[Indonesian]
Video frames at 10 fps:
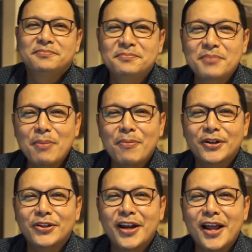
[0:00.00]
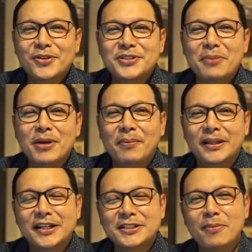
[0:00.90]
Beberapa waktu yang lalu saya
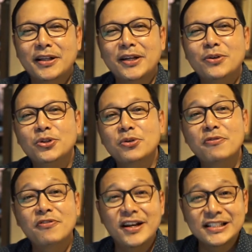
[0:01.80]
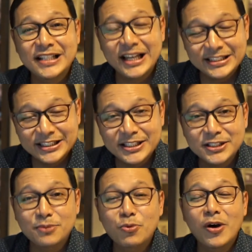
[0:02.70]
mendapat kesempatan untuk memfasilitasi
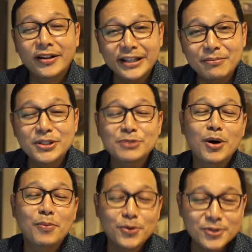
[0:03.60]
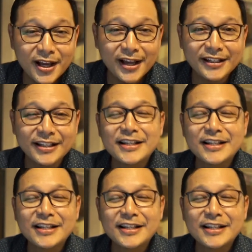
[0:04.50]
sebuah tim di sebuah perusahaan.